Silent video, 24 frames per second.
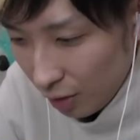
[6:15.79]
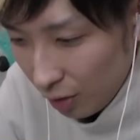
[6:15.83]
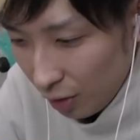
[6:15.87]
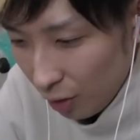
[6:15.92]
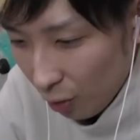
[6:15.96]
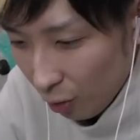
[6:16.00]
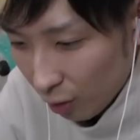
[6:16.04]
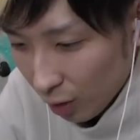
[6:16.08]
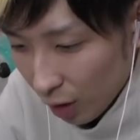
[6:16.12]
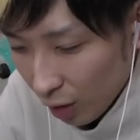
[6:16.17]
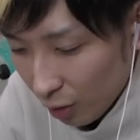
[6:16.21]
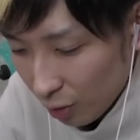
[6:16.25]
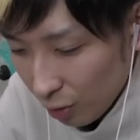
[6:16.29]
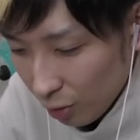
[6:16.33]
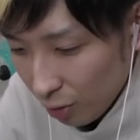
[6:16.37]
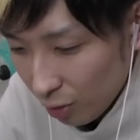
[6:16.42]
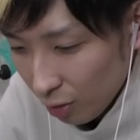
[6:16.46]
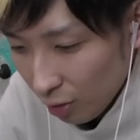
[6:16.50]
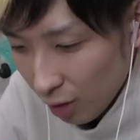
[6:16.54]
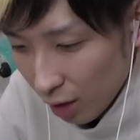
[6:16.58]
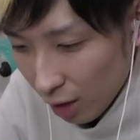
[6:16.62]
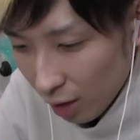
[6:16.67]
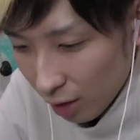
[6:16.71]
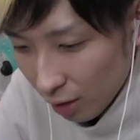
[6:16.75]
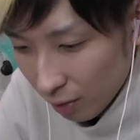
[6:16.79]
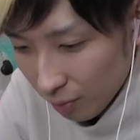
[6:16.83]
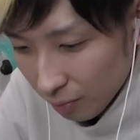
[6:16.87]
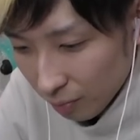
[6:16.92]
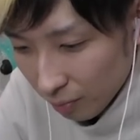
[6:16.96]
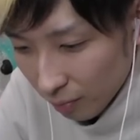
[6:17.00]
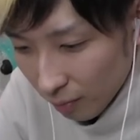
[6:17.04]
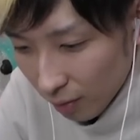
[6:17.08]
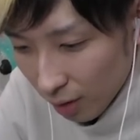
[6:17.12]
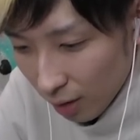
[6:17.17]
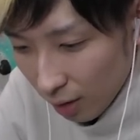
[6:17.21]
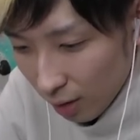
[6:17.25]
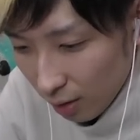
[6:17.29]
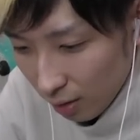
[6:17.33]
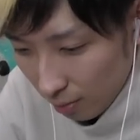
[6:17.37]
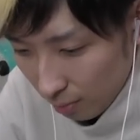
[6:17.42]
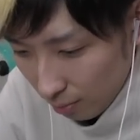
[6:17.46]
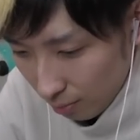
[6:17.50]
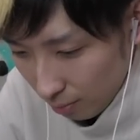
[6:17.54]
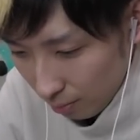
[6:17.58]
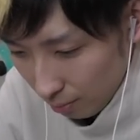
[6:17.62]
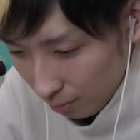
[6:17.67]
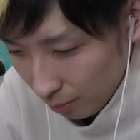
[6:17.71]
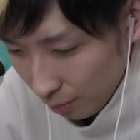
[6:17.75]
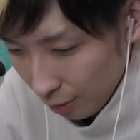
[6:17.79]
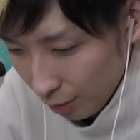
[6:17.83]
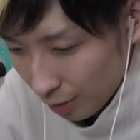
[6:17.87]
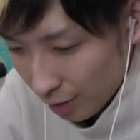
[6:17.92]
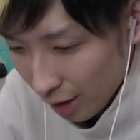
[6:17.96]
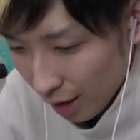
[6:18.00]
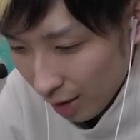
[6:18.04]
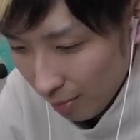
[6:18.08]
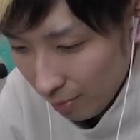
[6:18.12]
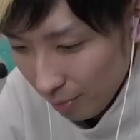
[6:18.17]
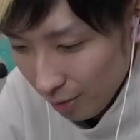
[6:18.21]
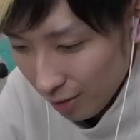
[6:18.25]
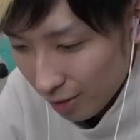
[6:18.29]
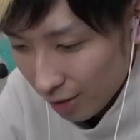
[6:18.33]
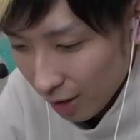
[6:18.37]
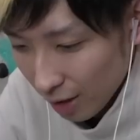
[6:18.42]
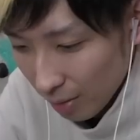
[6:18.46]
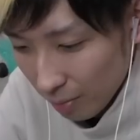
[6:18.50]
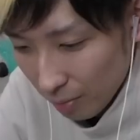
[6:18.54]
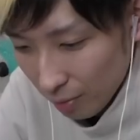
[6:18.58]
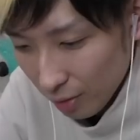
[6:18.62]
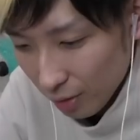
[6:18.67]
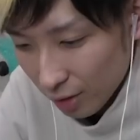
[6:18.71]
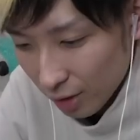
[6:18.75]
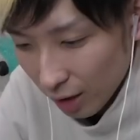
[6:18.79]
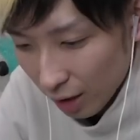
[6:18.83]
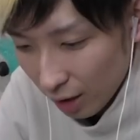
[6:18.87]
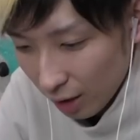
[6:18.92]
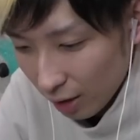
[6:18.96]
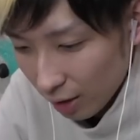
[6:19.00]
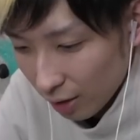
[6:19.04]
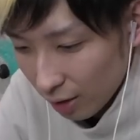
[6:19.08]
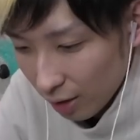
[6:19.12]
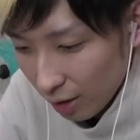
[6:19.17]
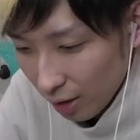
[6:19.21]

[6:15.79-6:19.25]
妖怪 Google ね。むかむかむか。